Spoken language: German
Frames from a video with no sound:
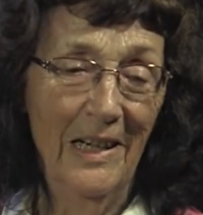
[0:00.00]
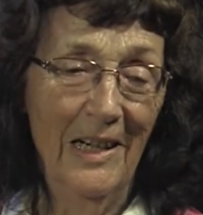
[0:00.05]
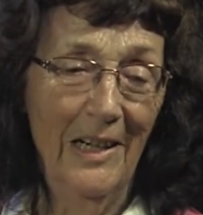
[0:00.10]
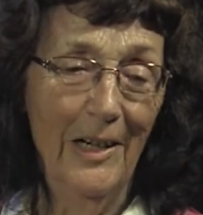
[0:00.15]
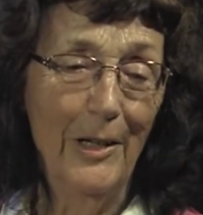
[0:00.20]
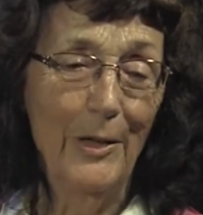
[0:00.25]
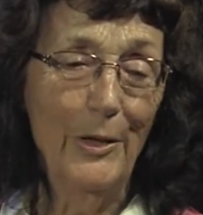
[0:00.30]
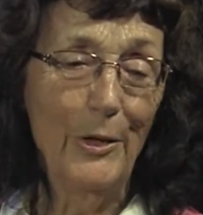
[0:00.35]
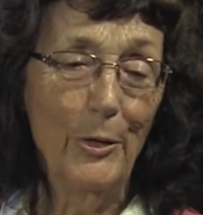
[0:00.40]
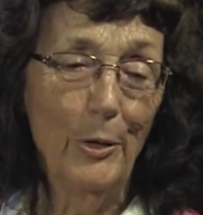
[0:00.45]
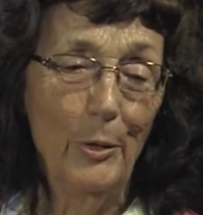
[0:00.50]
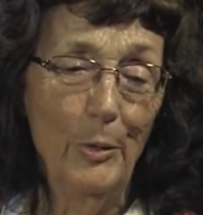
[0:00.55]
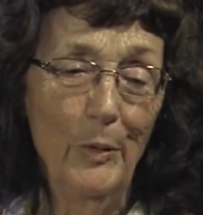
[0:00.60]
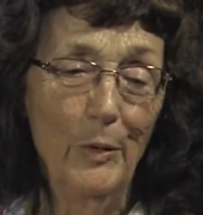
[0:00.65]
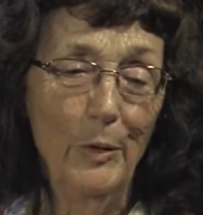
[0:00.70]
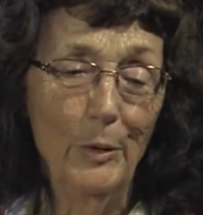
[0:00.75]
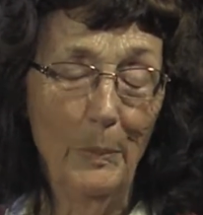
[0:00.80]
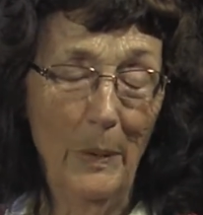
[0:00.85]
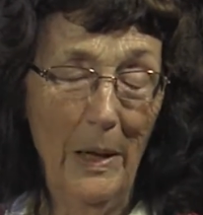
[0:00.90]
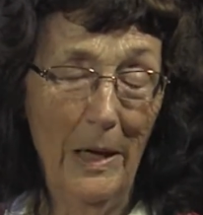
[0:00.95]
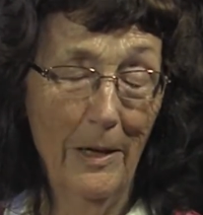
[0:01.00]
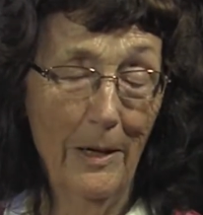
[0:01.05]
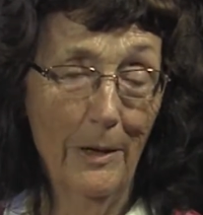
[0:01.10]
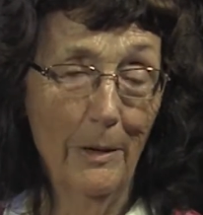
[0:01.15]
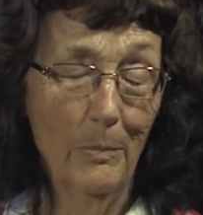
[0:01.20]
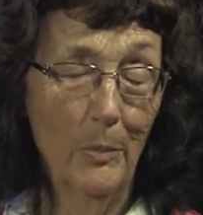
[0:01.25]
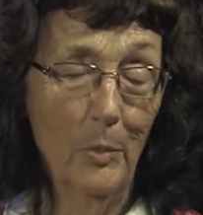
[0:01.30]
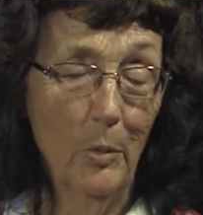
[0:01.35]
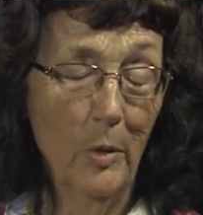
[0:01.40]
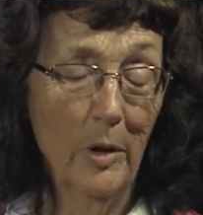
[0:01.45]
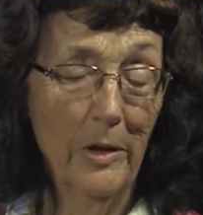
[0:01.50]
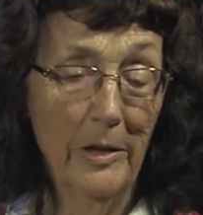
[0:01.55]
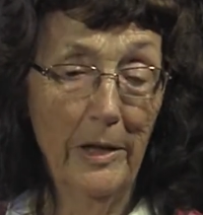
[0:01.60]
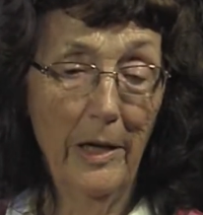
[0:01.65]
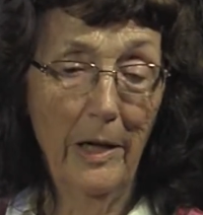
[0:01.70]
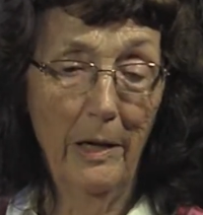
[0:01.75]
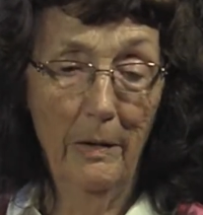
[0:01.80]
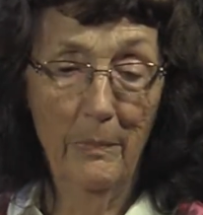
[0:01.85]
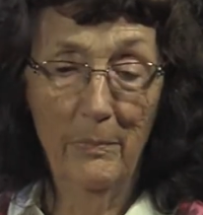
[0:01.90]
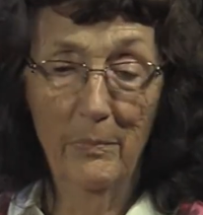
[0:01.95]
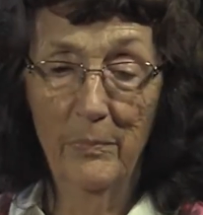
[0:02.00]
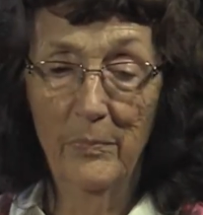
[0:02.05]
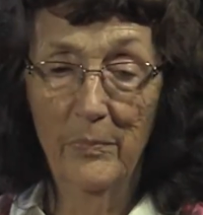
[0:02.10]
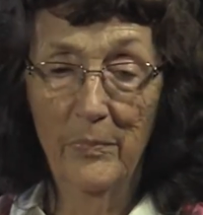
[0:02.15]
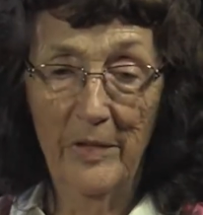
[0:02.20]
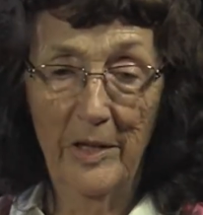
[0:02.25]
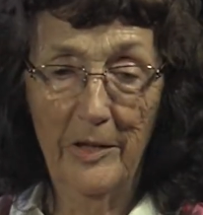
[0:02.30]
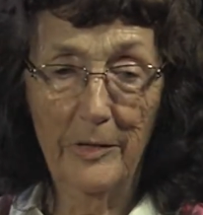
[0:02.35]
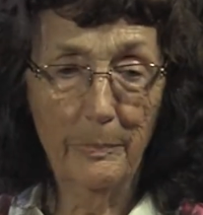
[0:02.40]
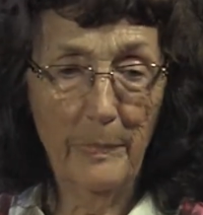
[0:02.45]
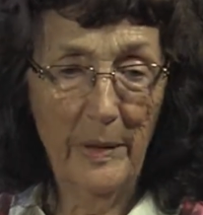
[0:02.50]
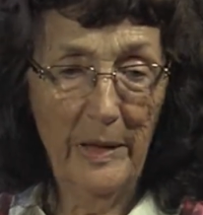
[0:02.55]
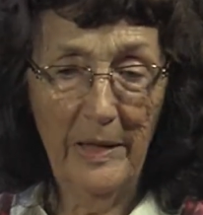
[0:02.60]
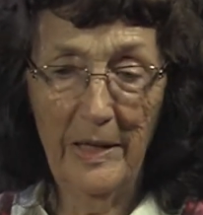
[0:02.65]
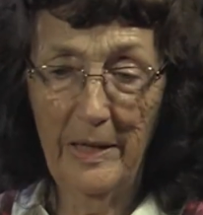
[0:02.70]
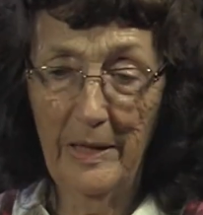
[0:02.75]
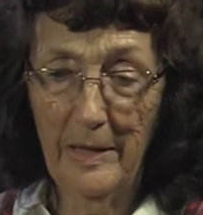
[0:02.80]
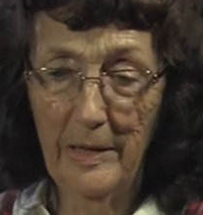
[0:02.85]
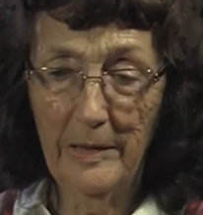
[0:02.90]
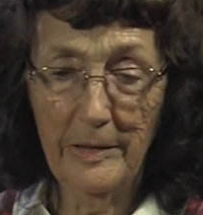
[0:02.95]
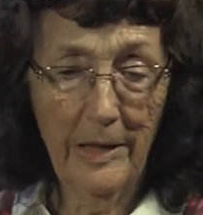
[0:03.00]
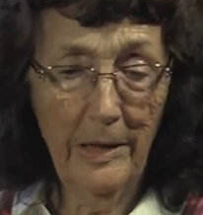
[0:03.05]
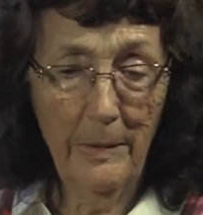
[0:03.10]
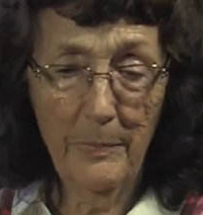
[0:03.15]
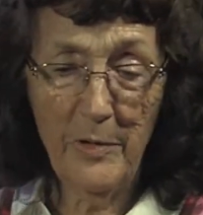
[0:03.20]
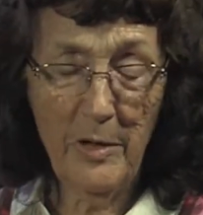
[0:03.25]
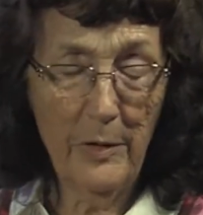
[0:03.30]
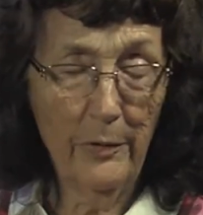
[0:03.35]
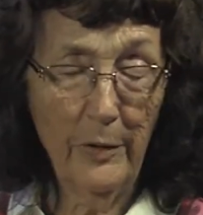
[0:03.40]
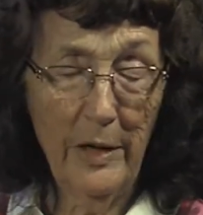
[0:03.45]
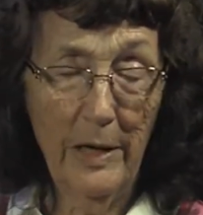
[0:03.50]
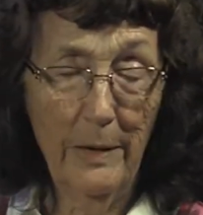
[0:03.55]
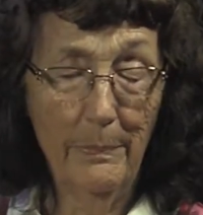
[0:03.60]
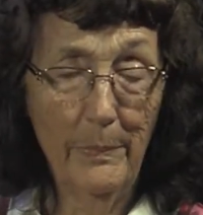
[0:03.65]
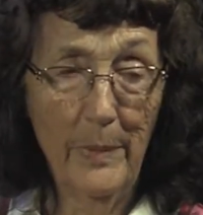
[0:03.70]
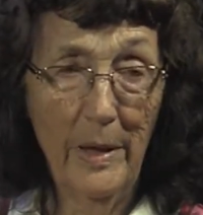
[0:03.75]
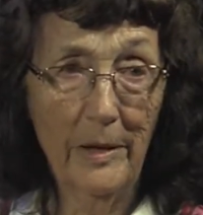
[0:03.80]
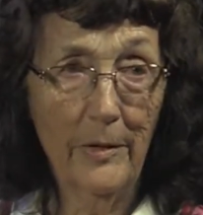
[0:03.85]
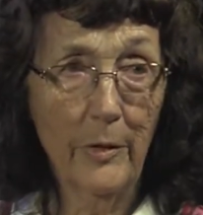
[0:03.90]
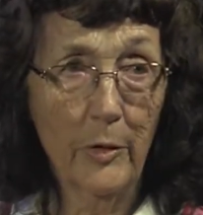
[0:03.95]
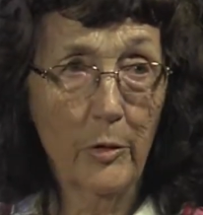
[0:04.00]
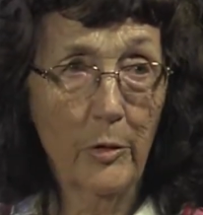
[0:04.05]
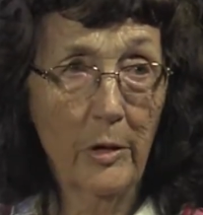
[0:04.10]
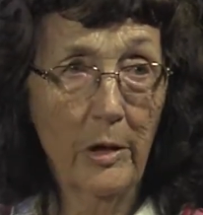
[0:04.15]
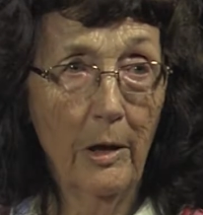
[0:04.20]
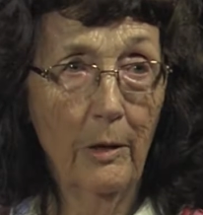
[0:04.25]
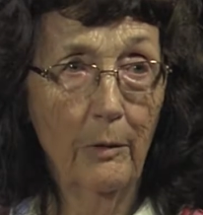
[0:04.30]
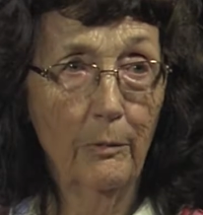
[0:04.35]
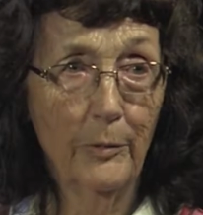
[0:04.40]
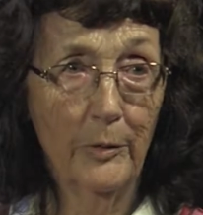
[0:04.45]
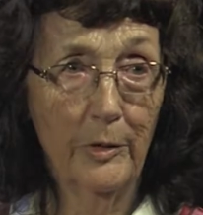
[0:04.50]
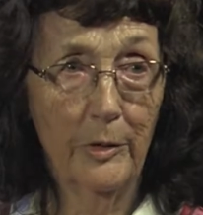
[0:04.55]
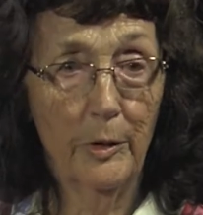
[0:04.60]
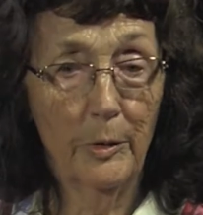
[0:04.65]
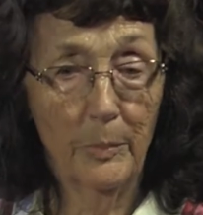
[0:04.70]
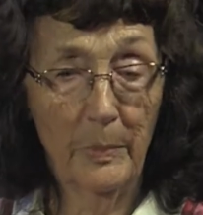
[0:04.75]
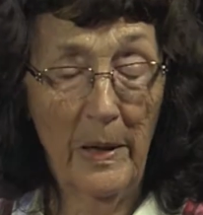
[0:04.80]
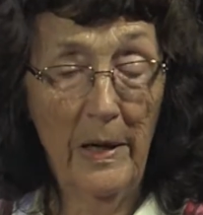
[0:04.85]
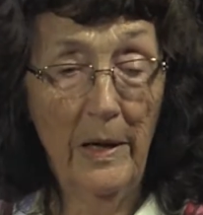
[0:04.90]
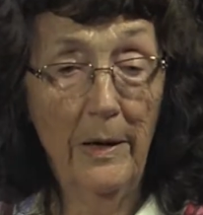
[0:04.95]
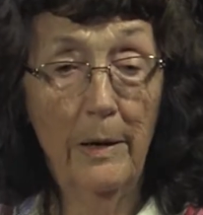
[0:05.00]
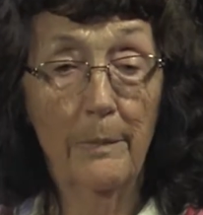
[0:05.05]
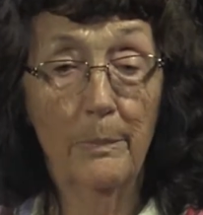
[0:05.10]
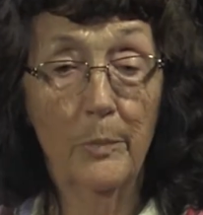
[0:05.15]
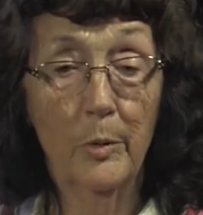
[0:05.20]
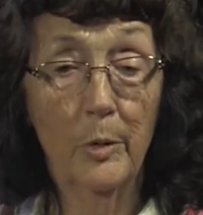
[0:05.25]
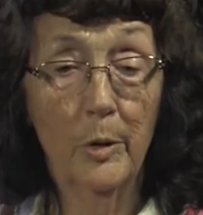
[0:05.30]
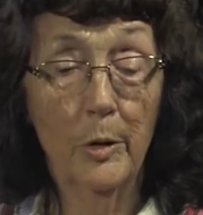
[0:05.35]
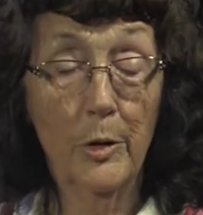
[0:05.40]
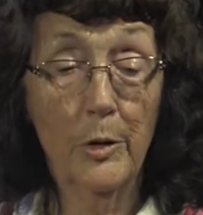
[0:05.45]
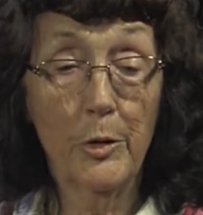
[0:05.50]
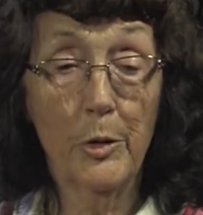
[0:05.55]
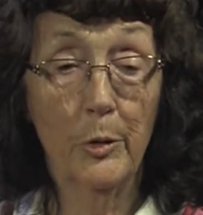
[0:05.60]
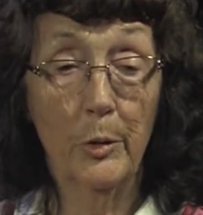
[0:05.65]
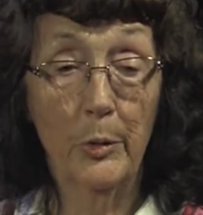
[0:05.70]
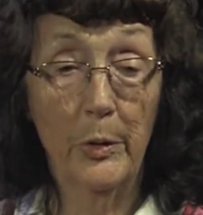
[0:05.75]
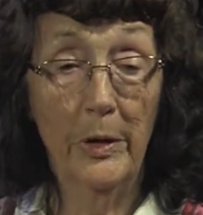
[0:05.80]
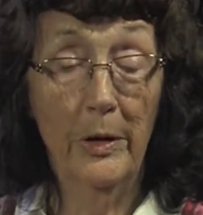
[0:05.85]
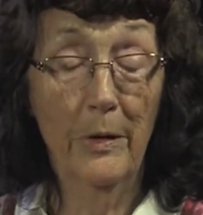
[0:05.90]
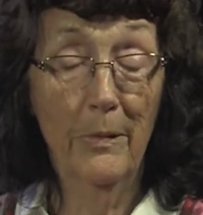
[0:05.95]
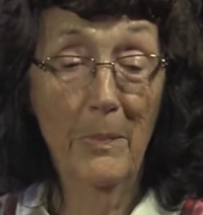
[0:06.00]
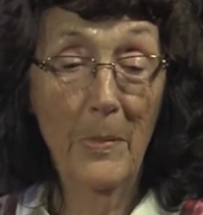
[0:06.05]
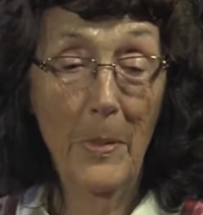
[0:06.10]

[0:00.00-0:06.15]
Also Sprachlabore, ja. Das Material gab es auf keinem Markt zu kaufen, die Sprachlabore schon.